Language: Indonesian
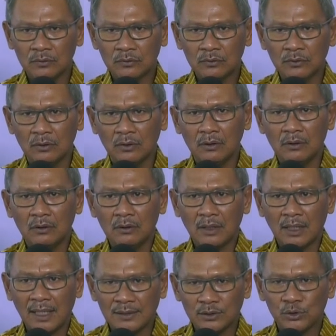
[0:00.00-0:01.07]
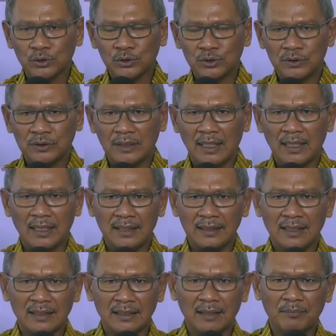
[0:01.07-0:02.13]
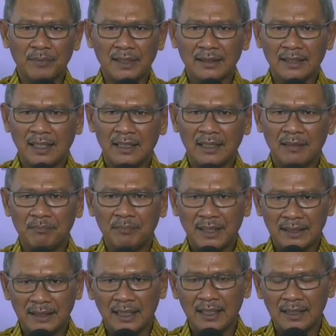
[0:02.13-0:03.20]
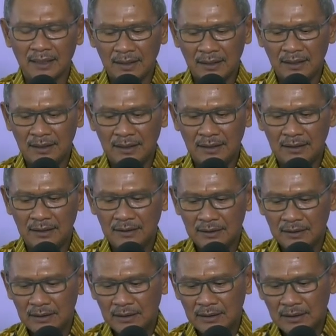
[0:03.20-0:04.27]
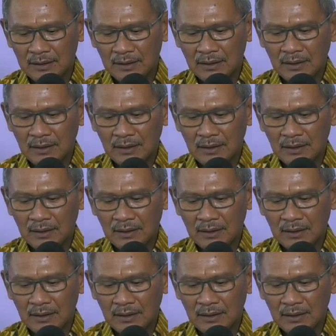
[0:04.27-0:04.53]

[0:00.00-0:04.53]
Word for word: untuk kasus yang kita dapatkan pada hari ini